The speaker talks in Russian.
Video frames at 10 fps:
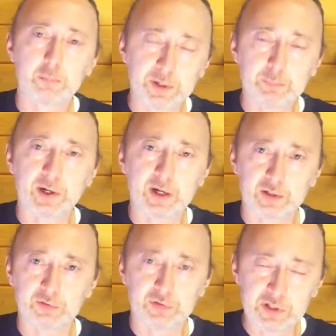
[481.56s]

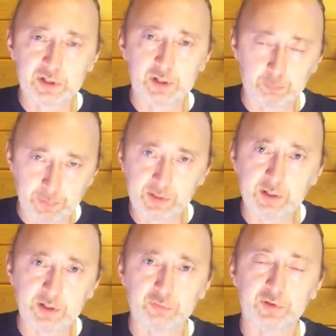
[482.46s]
препаратов и их
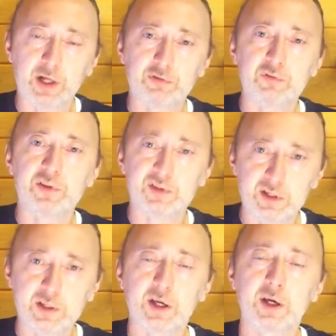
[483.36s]
компонентов на
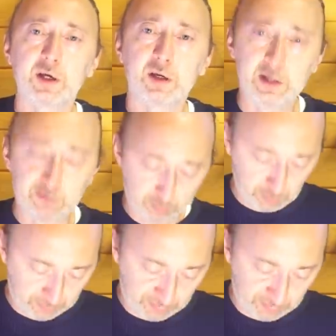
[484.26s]
выведение глистов